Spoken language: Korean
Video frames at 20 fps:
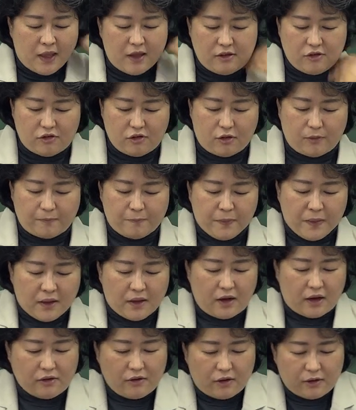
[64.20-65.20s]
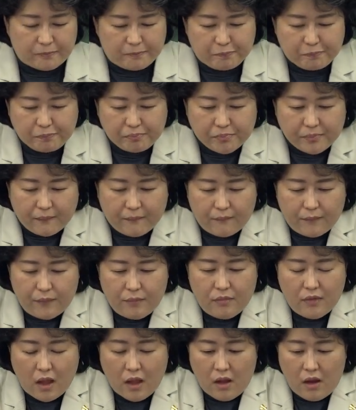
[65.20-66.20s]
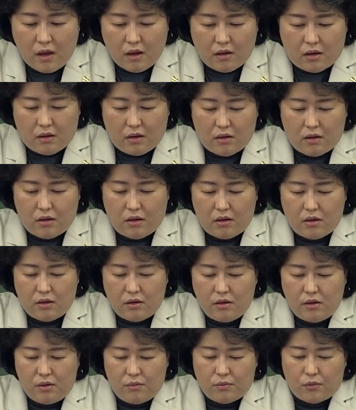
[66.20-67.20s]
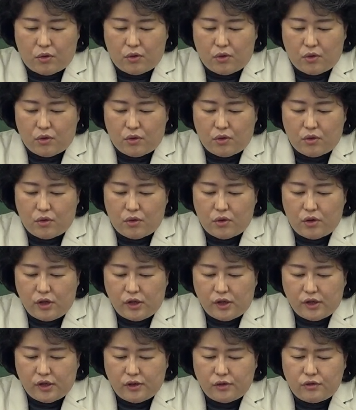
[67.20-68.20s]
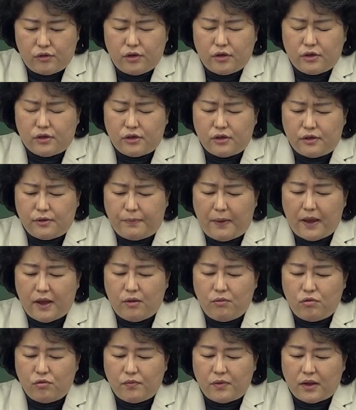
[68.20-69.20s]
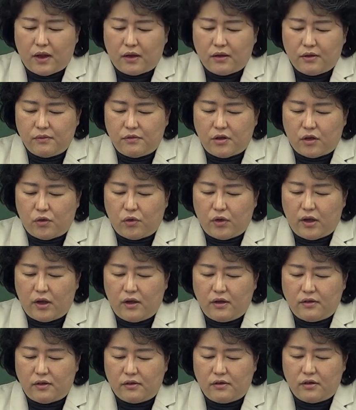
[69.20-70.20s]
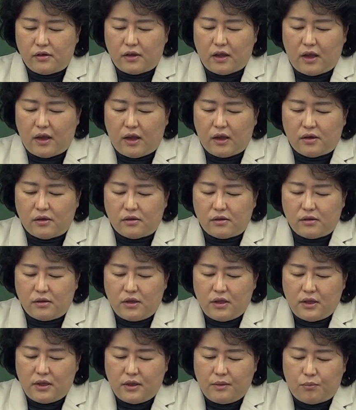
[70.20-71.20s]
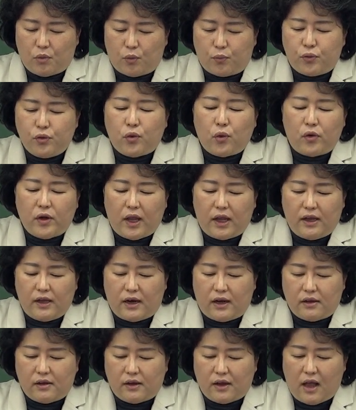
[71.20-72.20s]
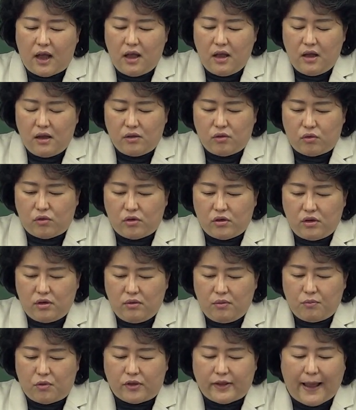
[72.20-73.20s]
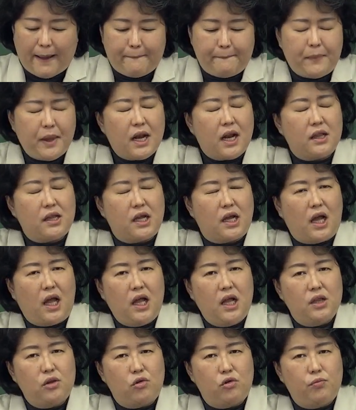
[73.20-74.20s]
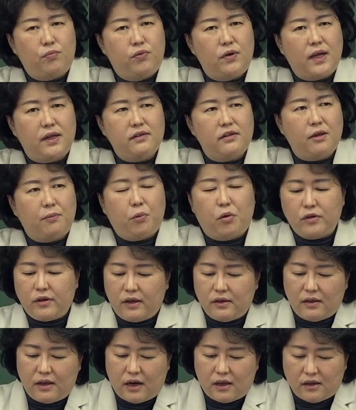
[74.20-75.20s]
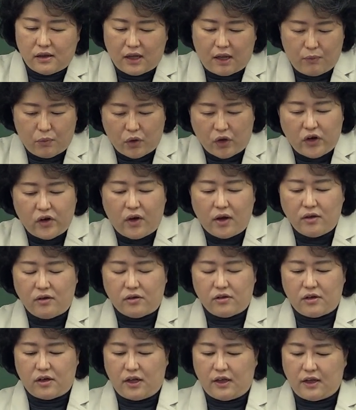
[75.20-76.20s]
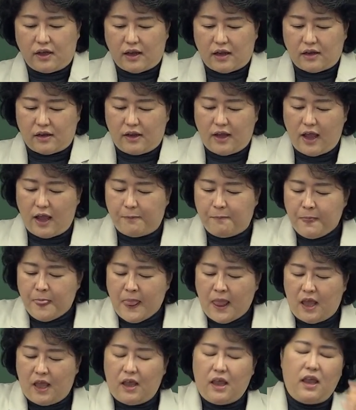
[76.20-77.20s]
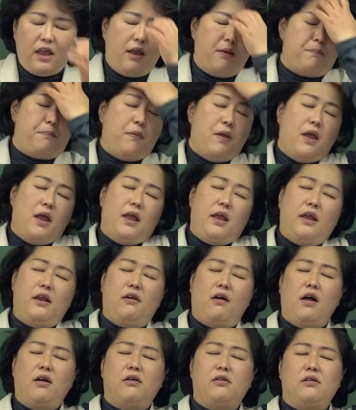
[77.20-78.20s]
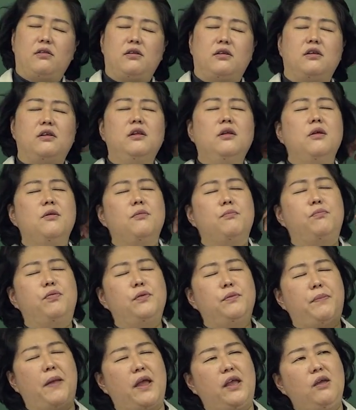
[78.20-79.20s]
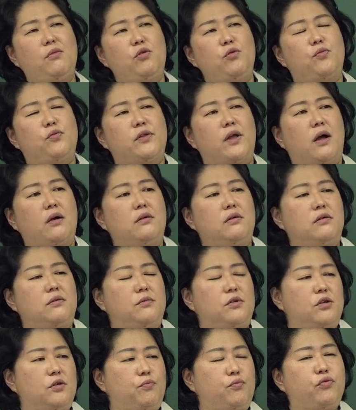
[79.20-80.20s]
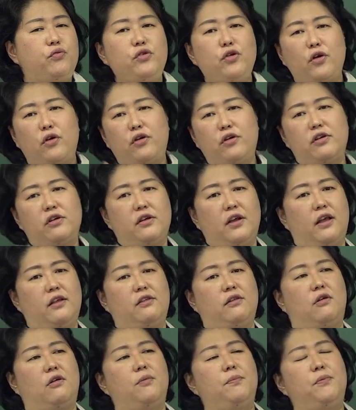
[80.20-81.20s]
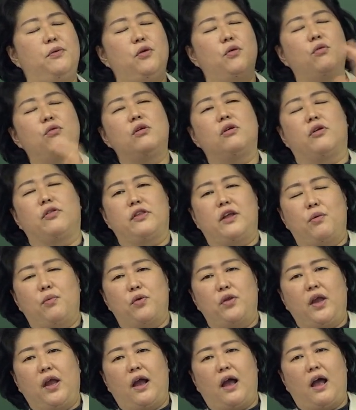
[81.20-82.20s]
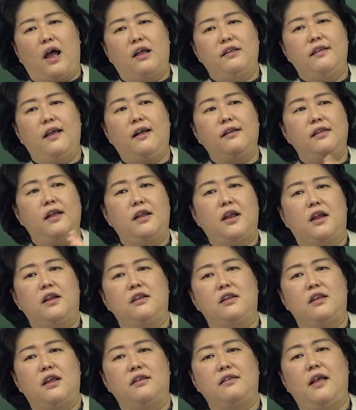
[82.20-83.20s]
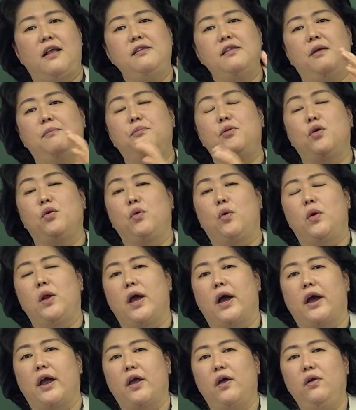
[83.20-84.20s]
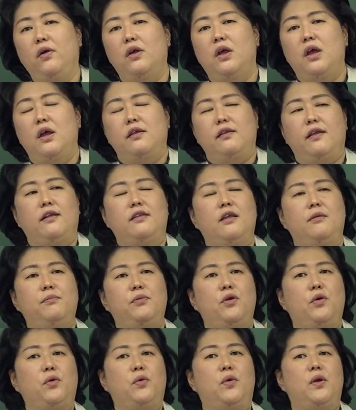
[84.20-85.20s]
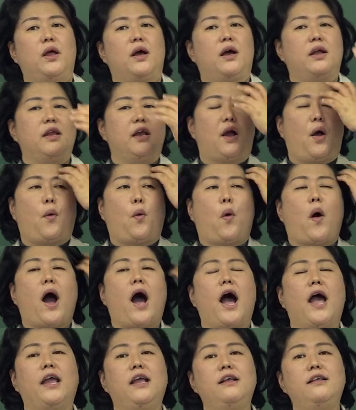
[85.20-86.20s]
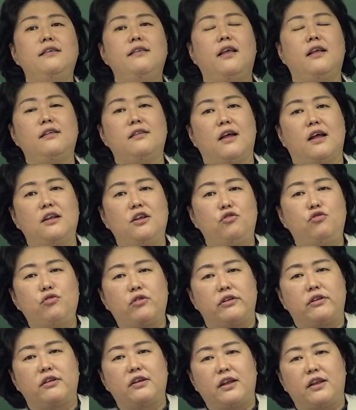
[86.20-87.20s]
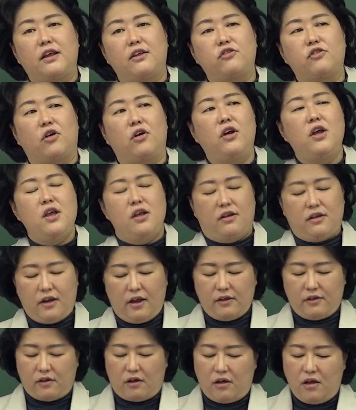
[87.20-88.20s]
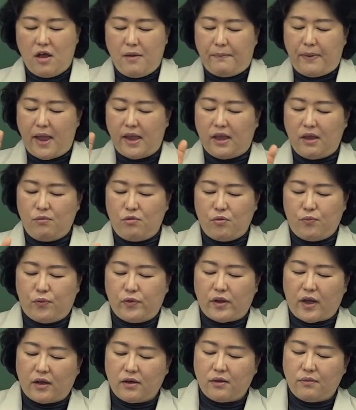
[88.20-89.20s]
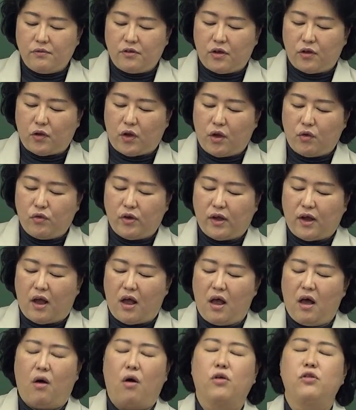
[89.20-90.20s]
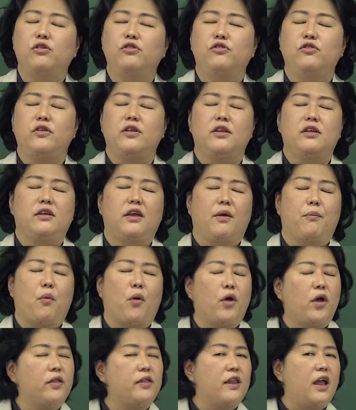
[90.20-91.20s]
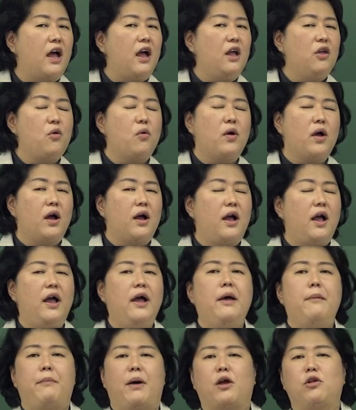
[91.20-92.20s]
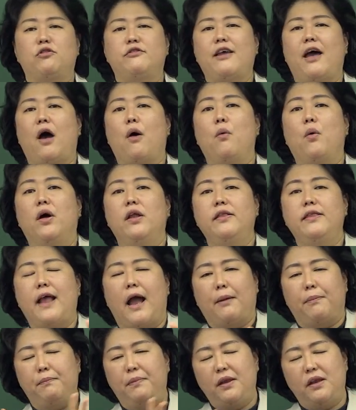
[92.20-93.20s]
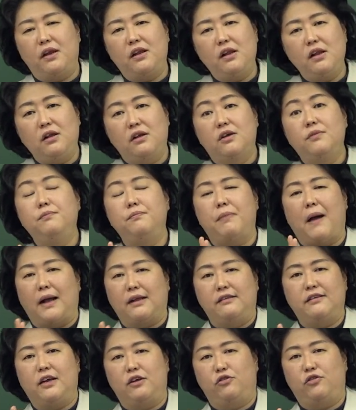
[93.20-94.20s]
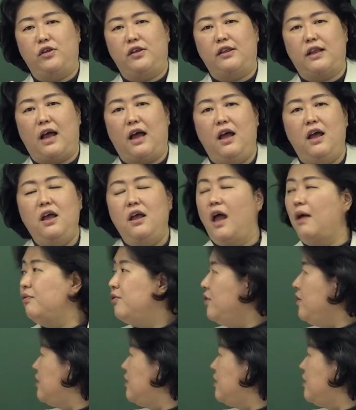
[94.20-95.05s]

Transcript: 있죠. 그래서 어 뭐 그 폐기물 부담금 제도에 있었을 때 그 뭐 부동액이라든가 또는 뭐 담배라든가 또는 플라스틱 포장재라든가 뭐 이러한 것들이 있게 되는데 이 이러한 것들을 폐기물 부담금을 부여를 해서 비용을 걷다 보니까 생산하는데 생산 비용이 올라가요. 생산 비용이 올라가니까 과잉 생산이 줄어들게 되죠. 그래서 폐기물 부담금 제도에 우리가 얻을 수 있는 게 뭐였다? 효과가 바로 자원 낭비를 금 방지할 수 있다. 앞서